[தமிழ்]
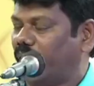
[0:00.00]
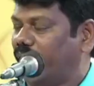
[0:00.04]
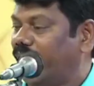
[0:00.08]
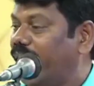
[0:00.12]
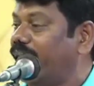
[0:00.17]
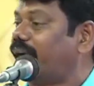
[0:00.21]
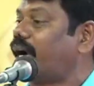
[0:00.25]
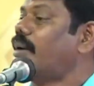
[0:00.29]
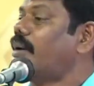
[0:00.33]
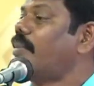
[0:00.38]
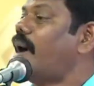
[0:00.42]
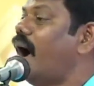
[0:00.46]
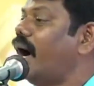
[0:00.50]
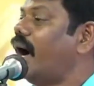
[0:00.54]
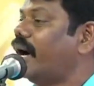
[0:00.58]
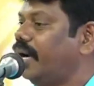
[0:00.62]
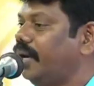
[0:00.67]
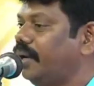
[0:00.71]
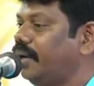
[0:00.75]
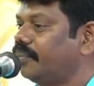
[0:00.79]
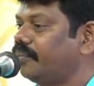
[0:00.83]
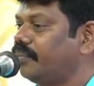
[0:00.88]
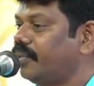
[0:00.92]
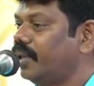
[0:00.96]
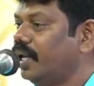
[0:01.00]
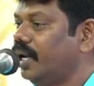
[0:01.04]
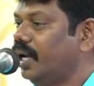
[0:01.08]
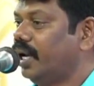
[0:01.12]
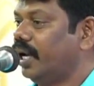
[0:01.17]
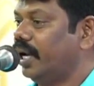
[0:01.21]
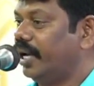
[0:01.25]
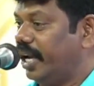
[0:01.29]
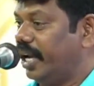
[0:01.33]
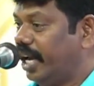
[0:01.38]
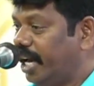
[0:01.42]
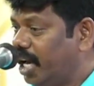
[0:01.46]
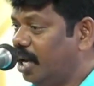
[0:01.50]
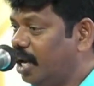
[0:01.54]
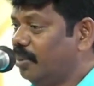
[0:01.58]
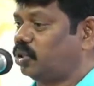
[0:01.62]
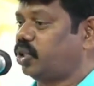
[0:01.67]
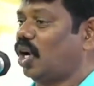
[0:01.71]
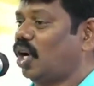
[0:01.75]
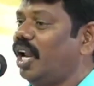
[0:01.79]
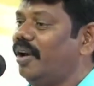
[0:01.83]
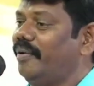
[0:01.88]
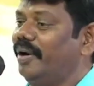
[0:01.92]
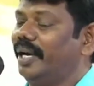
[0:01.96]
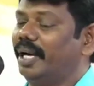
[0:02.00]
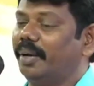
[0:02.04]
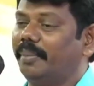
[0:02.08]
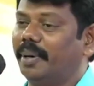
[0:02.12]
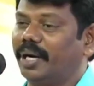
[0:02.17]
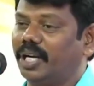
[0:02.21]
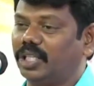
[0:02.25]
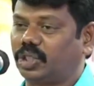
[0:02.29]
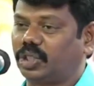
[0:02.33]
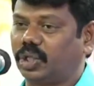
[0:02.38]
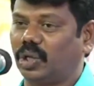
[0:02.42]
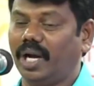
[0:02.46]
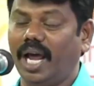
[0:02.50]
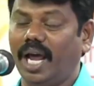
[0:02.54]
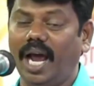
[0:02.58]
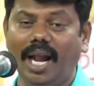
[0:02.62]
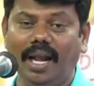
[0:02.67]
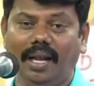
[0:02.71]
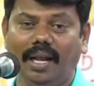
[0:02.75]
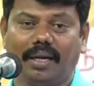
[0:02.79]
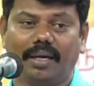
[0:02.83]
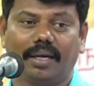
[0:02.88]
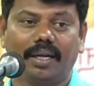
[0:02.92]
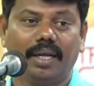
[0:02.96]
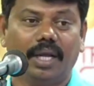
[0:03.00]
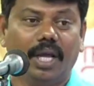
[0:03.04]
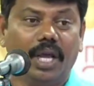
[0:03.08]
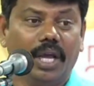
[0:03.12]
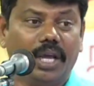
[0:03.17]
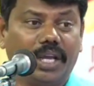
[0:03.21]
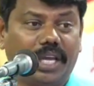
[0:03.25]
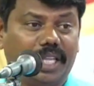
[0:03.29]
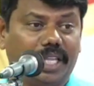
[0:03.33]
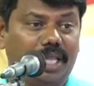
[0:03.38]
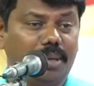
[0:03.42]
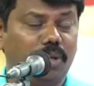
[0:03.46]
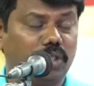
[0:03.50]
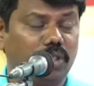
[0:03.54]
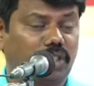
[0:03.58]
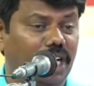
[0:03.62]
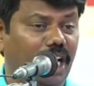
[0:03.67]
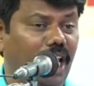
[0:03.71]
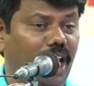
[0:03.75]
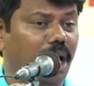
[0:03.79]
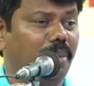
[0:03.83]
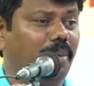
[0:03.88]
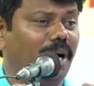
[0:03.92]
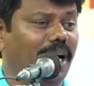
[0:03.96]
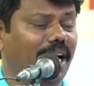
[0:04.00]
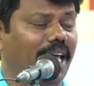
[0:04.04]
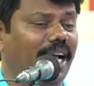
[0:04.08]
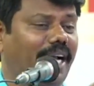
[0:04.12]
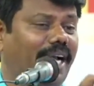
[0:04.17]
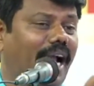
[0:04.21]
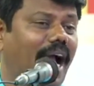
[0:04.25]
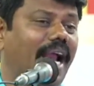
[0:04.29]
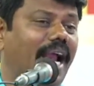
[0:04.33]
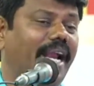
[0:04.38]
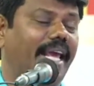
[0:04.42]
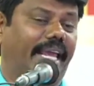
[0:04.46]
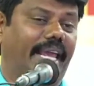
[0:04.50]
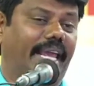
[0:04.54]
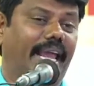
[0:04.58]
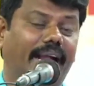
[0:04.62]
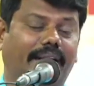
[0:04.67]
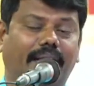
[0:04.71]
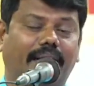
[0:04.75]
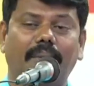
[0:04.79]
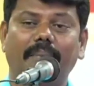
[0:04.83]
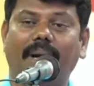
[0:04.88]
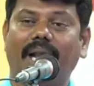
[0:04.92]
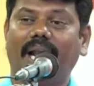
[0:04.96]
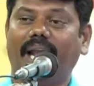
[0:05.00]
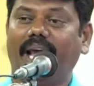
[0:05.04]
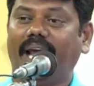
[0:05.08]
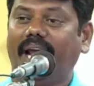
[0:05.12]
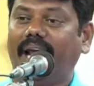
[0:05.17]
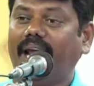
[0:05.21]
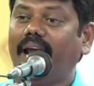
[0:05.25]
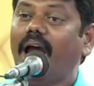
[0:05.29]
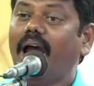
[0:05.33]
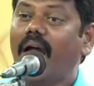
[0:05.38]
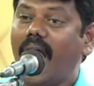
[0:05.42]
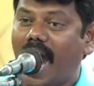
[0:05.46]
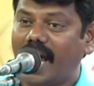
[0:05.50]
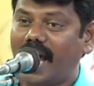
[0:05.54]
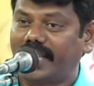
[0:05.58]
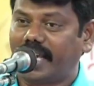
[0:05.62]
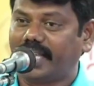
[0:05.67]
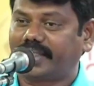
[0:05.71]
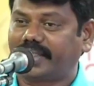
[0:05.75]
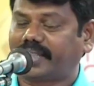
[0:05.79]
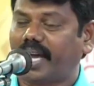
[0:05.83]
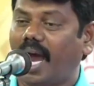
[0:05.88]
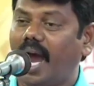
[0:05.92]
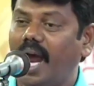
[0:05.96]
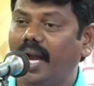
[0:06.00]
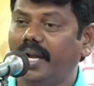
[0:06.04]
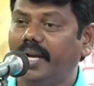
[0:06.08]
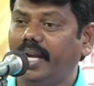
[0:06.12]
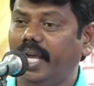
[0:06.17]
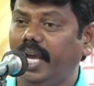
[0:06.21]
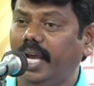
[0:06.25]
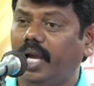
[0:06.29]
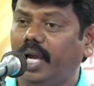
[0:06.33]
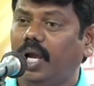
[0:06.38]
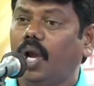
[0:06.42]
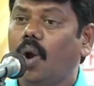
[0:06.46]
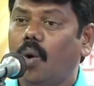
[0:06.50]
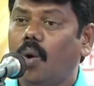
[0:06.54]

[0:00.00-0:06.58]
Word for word: ஒரு இயக்கமாக இன்னும் சொல்ல வேண்டும் என்று சொன்னால் இது முஸ்லீம்களுக்கான இயக்கம் அல்ல அதை தாண்டி